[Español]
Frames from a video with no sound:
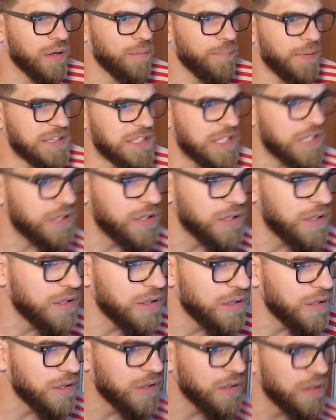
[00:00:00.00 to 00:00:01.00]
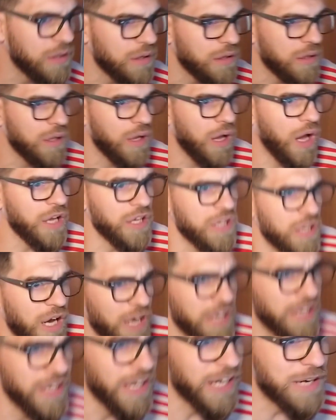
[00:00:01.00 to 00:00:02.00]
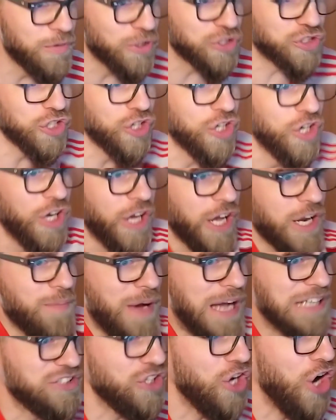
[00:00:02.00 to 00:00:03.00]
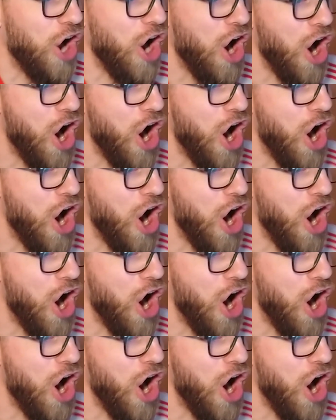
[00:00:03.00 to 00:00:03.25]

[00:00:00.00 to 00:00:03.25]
Mati. ¡Ay, ay! ¡Hermoso! ¡Hermoso!